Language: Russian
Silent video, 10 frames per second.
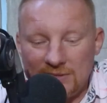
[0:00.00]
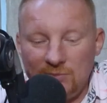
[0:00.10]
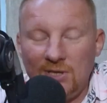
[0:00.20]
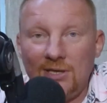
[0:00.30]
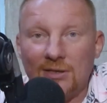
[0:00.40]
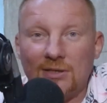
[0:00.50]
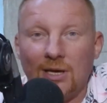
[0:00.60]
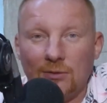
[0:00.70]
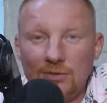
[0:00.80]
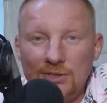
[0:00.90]
до 7 лет
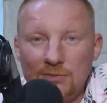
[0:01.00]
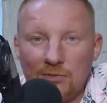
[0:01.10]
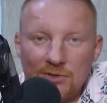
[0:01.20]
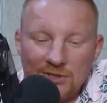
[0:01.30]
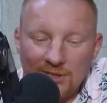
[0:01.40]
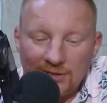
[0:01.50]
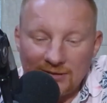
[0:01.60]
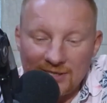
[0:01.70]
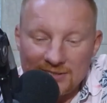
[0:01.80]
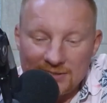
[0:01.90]
колонии, можно
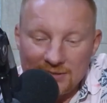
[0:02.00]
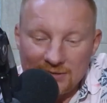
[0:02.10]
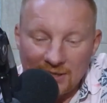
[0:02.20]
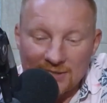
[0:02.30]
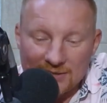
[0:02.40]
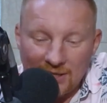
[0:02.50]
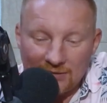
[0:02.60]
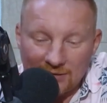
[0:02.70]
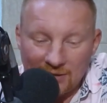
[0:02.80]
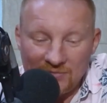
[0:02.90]
найти на
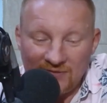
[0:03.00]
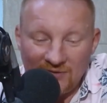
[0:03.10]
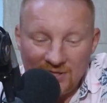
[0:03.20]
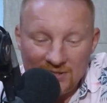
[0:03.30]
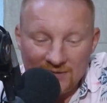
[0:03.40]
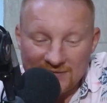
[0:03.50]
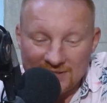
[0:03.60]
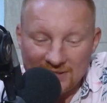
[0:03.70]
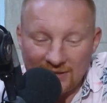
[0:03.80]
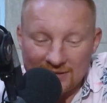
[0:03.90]
сайтах объявлений, в
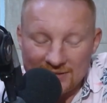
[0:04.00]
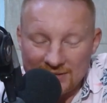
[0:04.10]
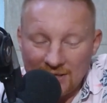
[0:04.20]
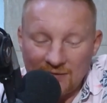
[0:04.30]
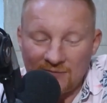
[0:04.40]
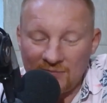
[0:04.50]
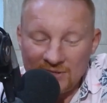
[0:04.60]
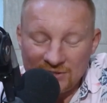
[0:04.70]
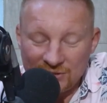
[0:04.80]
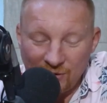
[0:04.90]
социальных сетях, в
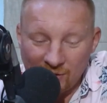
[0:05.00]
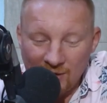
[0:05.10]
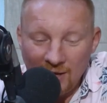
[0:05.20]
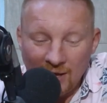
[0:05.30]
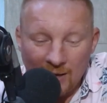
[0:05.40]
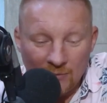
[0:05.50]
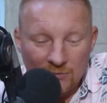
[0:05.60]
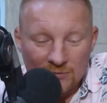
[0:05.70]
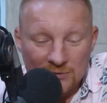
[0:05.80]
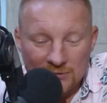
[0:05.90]
мессенджерах, а
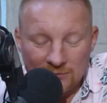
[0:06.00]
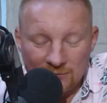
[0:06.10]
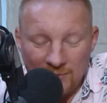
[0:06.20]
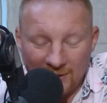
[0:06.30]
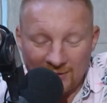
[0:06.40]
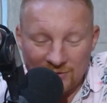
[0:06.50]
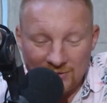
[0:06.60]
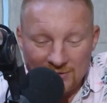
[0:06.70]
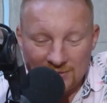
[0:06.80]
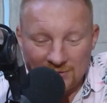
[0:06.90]
могут
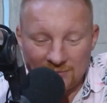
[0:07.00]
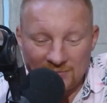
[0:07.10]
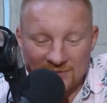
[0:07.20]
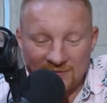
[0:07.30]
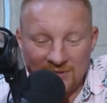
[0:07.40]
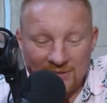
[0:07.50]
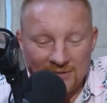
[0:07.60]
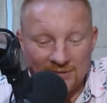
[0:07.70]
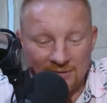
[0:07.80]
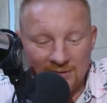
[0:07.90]
предложить,
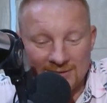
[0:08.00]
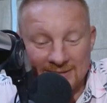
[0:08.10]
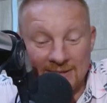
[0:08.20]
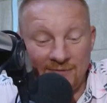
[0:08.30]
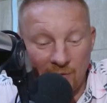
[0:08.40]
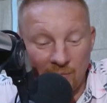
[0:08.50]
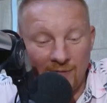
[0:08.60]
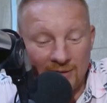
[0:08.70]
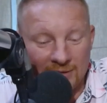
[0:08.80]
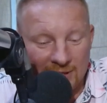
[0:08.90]
позвонить и
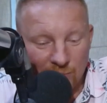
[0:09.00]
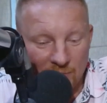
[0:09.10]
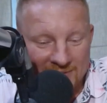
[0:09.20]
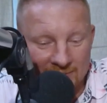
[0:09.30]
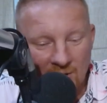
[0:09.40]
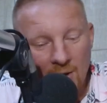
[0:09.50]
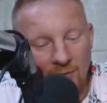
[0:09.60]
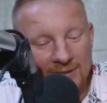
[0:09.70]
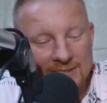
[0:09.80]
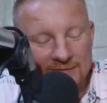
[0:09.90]
завербовать таким образом.
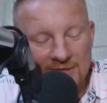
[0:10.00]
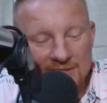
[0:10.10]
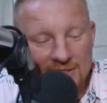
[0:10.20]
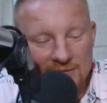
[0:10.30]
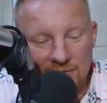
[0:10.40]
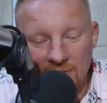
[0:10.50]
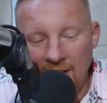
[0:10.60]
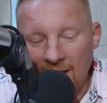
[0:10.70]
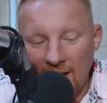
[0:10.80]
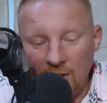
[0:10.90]
У нас в гостях
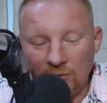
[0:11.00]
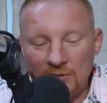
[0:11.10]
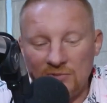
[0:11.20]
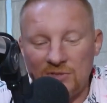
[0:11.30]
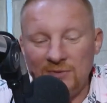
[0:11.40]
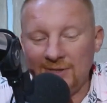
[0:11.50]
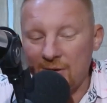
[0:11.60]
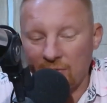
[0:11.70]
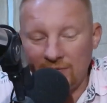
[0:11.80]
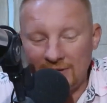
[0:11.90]
сегодня Алена
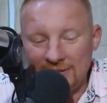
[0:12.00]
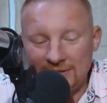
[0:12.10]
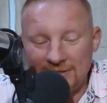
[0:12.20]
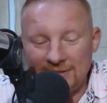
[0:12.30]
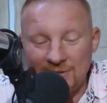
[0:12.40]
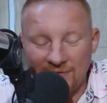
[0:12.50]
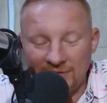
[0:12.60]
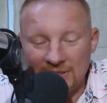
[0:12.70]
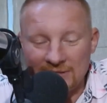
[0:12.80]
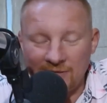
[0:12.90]
Бушмина, руководитель Центра
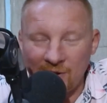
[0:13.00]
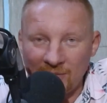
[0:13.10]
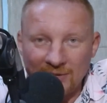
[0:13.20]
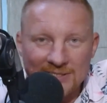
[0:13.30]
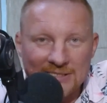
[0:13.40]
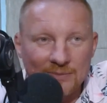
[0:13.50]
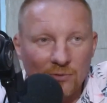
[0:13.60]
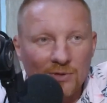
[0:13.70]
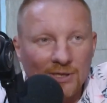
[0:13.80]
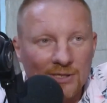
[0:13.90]
финансовой грамотности
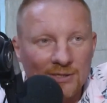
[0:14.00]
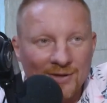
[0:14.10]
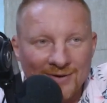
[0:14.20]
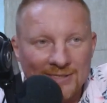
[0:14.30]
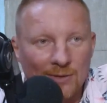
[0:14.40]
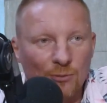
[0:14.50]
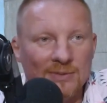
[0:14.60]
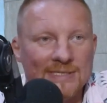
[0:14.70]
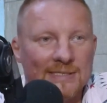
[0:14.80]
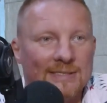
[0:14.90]
по Калининградской
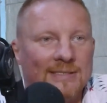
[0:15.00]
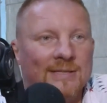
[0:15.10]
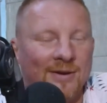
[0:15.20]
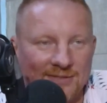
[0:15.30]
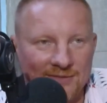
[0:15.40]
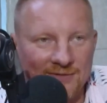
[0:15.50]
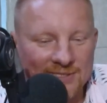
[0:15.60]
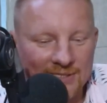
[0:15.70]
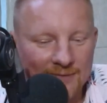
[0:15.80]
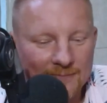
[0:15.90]
области.
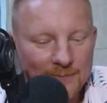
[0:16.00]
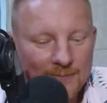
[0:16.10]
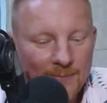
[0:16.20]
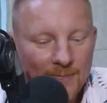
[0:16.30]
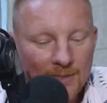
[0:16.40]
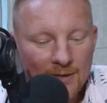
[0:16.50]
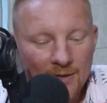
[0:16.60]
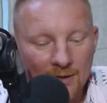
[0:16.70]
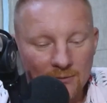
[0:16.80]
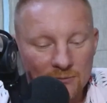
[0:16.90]
Здравствуйте. Добрый день.
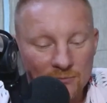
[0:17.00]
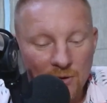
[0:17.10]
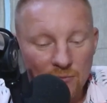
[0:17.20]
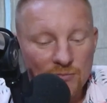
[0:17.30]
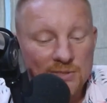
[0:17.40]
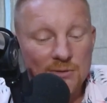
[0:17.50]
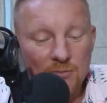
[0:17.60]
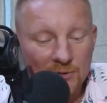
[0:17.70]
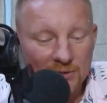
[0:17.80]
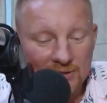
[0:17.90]
Ну, берем без
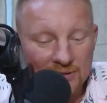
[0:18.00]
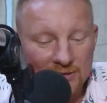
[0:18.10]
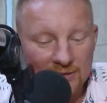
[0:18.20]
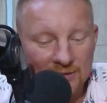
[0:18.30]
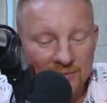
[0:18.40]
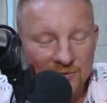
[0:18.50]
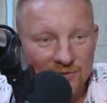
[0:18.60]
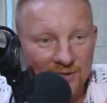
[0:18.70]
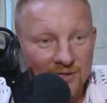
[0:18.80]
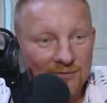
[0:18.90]
опыта,
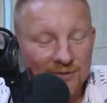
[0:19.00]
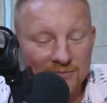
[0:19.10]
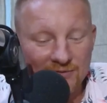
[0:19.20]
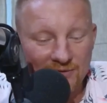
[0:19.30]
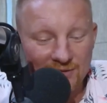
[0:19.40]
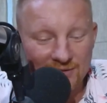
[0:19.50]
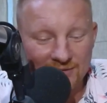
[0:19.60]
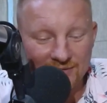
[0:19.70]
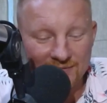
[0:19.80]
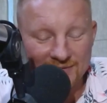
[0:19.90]
обычно такие вот
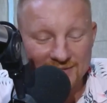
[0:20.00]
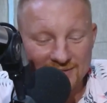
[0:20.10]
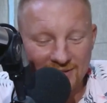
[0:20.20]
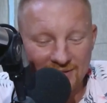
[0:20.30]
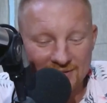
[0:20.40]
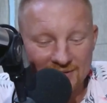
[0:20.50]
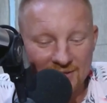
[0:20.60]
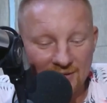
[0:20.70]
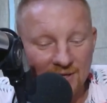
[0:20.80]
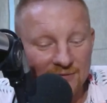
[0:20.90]
объявления в социальных
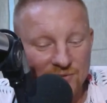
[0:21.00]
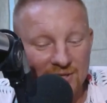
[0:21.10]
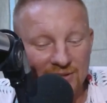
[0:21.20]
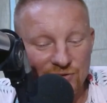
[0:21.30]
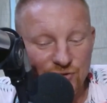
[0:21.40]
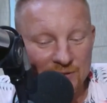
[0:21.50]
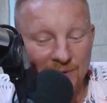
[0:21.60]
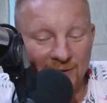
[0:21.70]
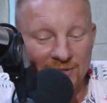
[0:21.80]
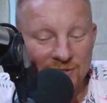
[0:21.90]
сетях. Как вообще
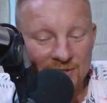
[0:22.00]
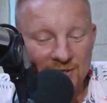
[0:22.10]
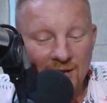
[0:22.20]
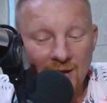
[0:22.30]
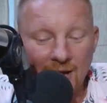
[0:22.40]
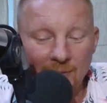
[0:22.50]
отличить предложение